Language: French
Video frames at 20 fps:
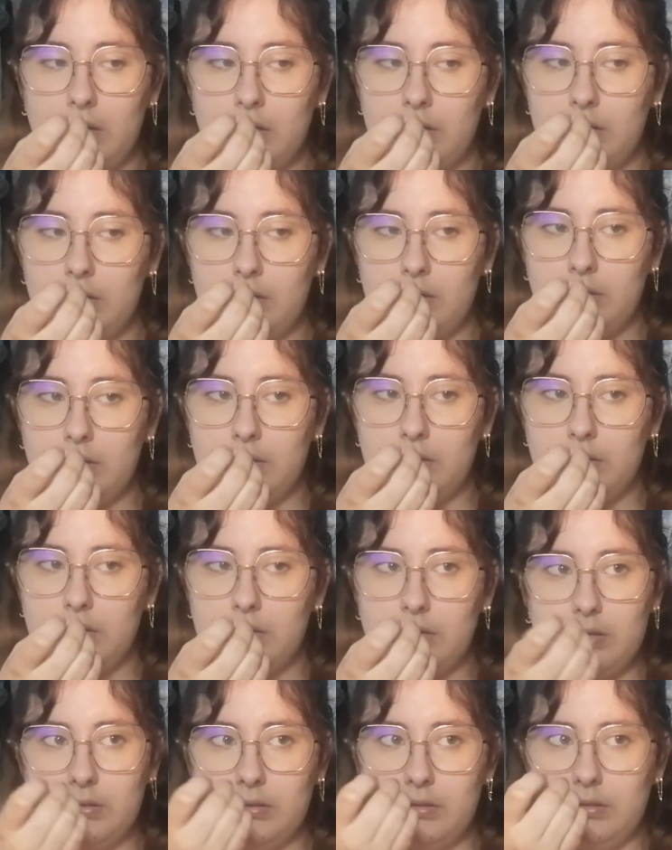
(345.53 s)

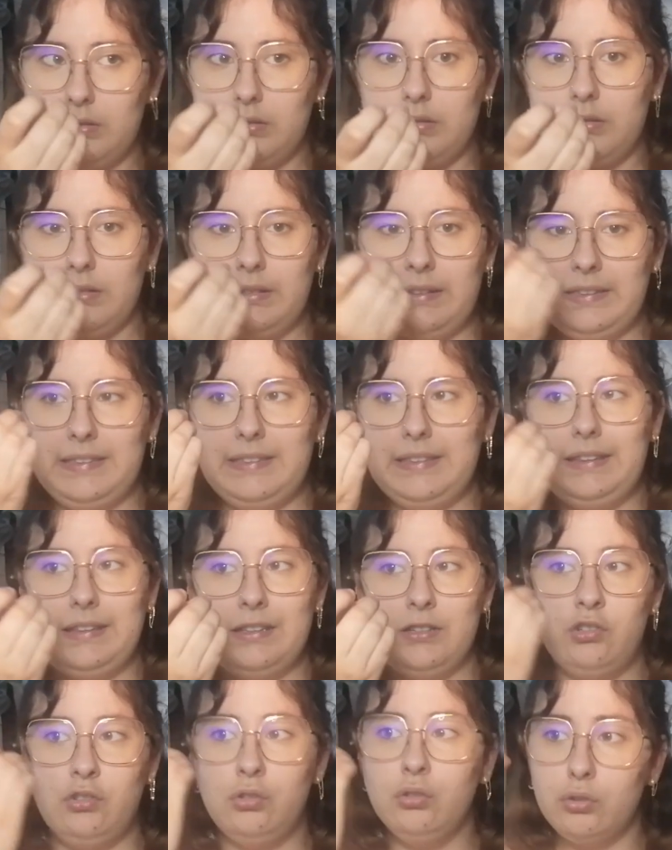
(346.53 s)
Euh
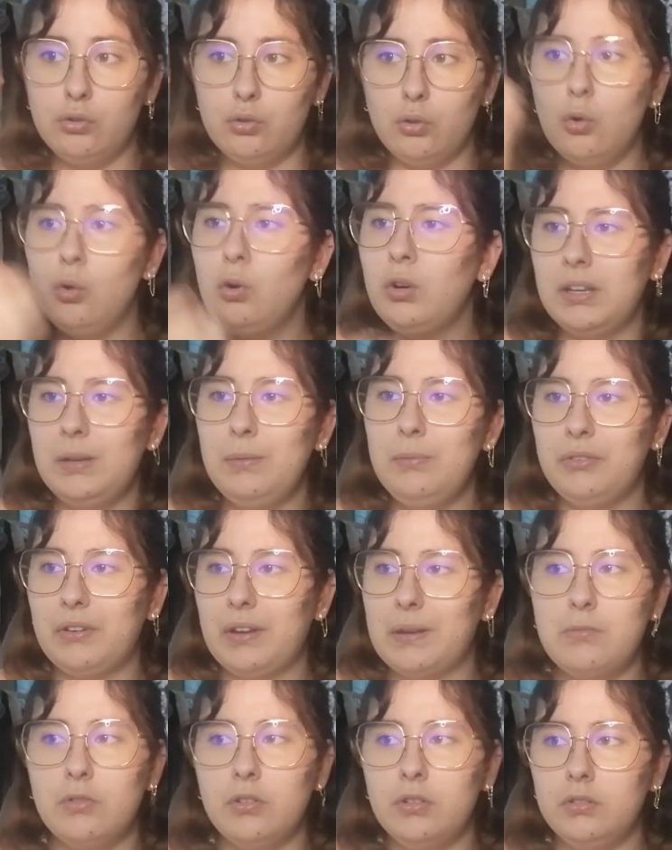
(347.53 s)
c'est juste horrible
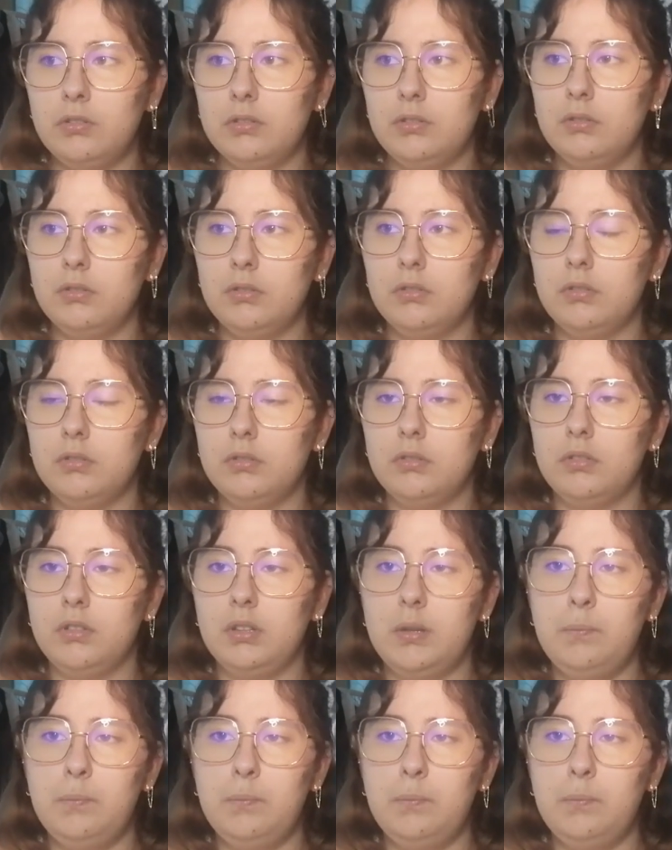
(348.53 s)
vraiment euh,